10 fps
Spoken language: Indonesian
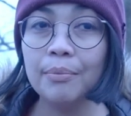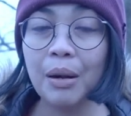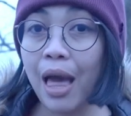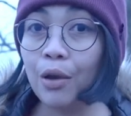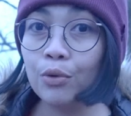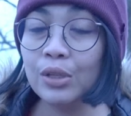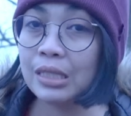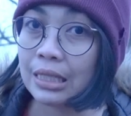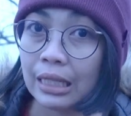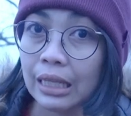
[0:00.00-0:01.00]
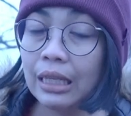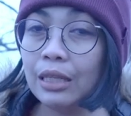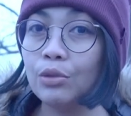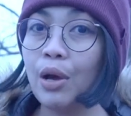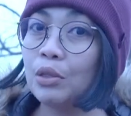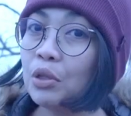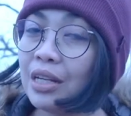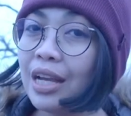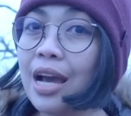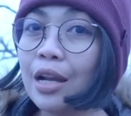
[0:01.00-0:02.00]
berlaku di sini gitu atau di
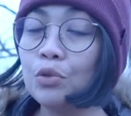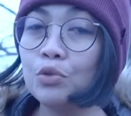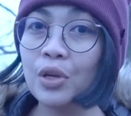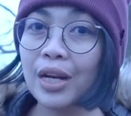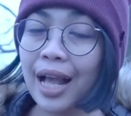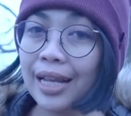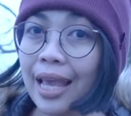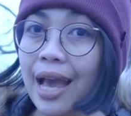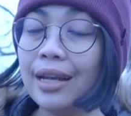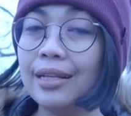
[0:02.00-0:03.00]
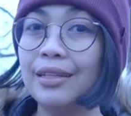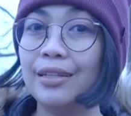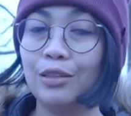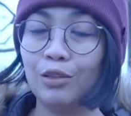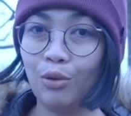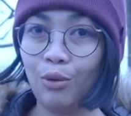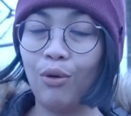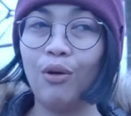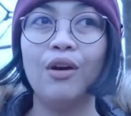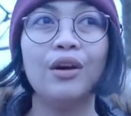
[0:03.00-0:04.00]
negara tujuan kalian
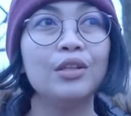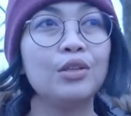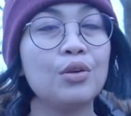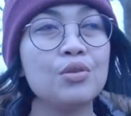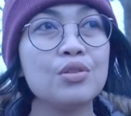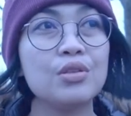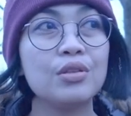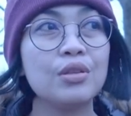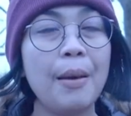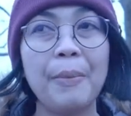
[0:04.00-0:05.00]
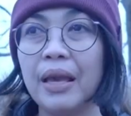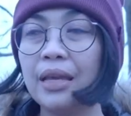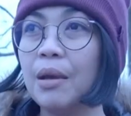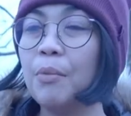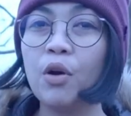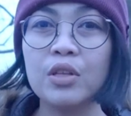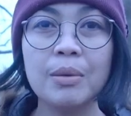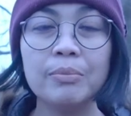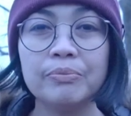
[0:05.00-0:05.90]
gitu terus apalagi ya pokoknya